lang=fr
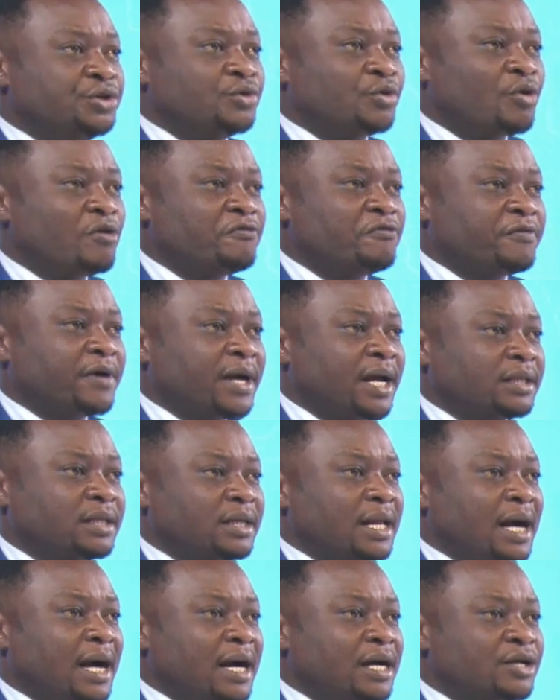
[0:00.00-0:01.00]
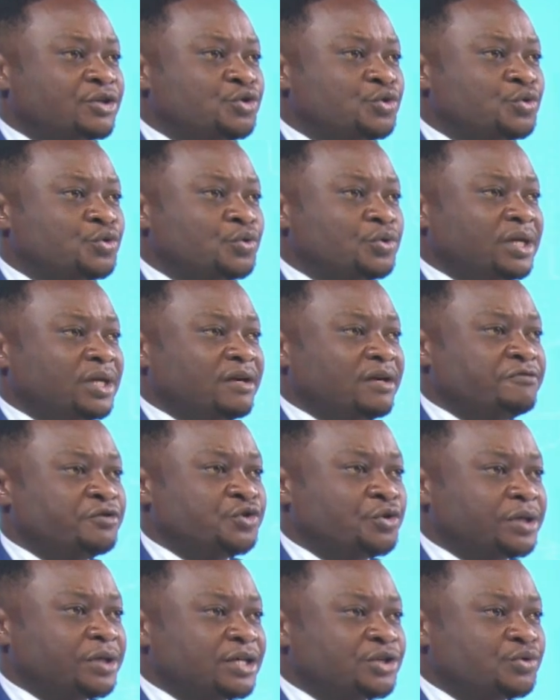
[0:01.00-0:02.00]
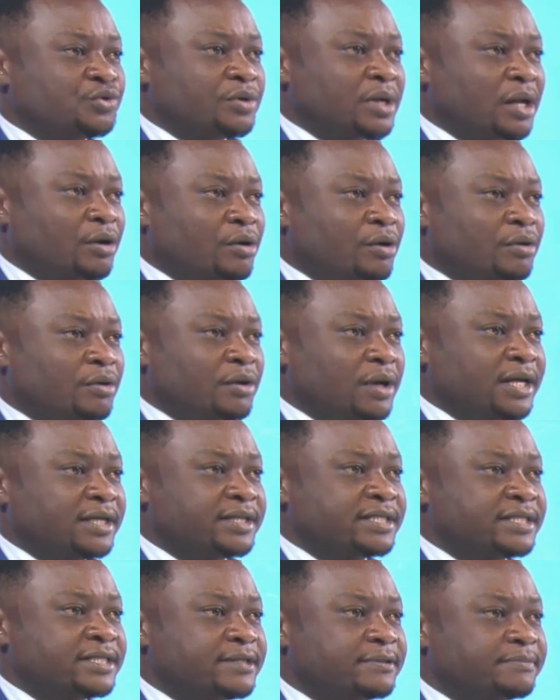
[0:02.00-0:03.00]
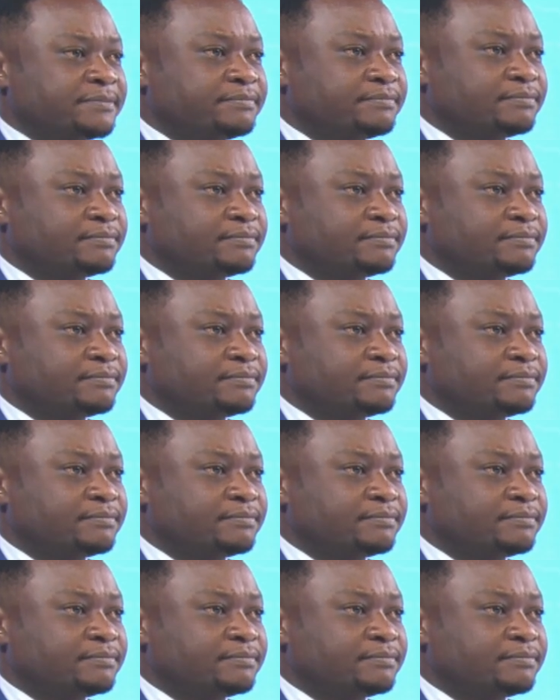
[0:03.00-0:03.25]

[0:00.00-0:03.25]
de nos confrères de la radio-télévision nationale congolaise.